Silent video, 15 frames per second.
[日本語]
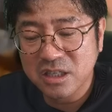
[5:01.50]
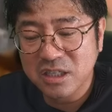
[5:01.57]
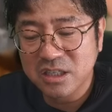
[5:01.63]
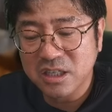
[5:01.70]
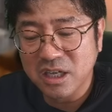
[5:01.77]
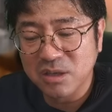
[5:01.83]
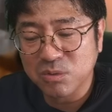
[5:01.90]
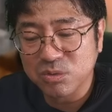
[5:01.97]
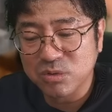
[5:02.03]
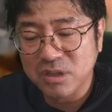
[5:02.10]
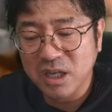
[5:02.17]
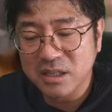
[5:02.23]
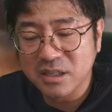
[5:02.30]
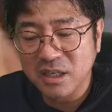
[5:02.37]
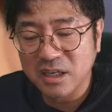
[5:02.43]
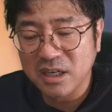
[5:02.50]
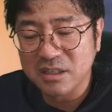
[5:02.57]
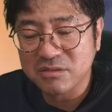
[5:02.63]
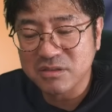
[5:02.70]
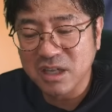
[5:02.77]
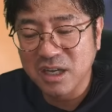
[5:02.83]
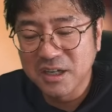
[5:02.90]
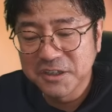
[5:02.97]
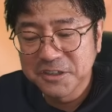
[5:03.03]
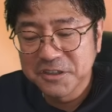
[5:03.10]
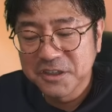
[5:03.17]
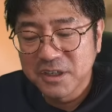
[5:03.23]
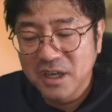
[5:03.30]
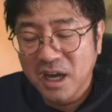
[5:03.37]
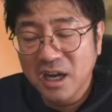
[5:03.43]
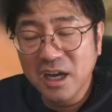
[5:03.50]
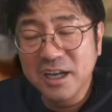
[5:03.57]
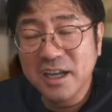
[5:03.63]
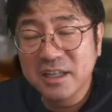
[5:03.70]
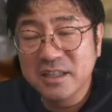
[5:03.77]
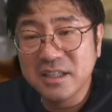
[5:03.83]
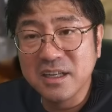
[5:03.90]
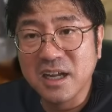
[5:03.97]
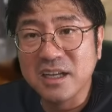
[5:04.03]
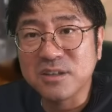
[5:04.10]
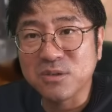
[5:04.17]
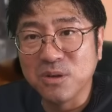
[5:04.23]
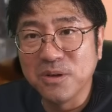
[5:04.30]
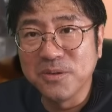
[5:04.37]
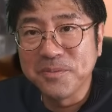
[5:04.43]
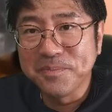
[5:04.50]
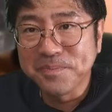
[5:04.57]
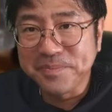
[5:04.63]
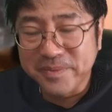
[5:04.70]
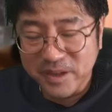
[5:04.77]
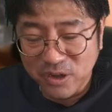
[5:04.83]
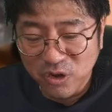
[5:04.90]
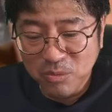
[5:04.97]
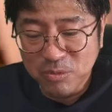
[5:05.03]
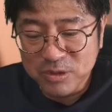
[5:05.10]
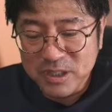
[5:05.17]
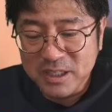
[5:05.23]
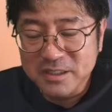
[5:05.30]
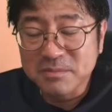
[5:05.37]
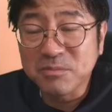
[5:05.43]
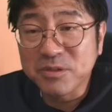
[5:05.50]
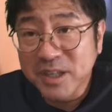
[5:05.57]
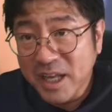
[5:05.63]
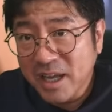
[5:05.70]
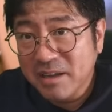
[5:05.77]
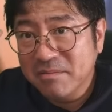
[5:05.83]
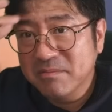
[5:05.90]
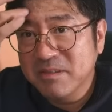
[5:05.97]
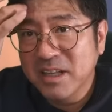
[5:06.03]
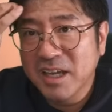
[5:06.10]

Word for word: ていきたいことやったんかちょっと案外やってないと思ったんですもんね。